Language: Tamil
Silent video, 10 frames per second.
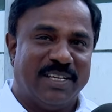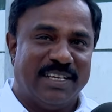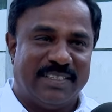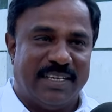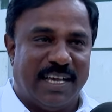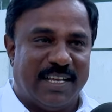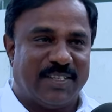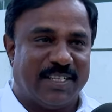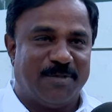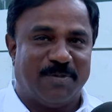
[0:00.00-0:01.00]
ஒரு எஸ்சியை
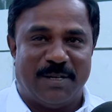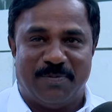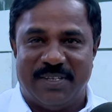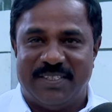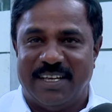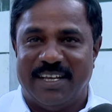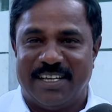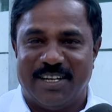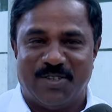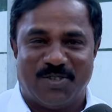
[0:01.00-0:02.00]
எரிச்சதுக்கு பால் பிசியை
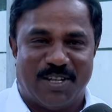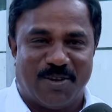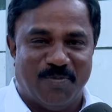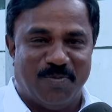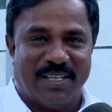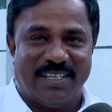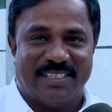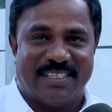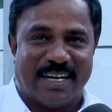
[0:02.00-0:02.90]
எரிக்கிறேன்னு சொன்னால் ரொம்ப அதுக்கு